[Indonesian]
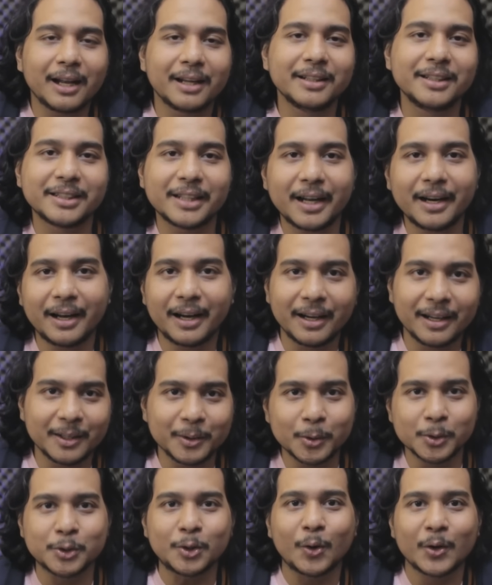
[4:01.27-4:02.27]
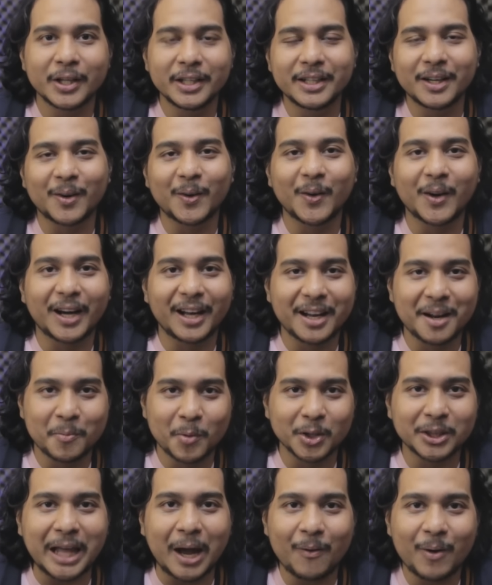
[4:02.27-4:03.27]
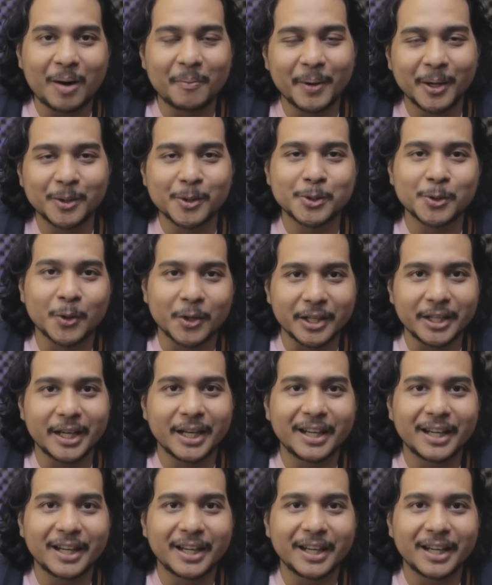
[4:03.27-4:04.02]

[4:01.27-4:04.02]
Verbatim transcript: lah di sana itu storynya kalau kalian mau tahu apa itu storynya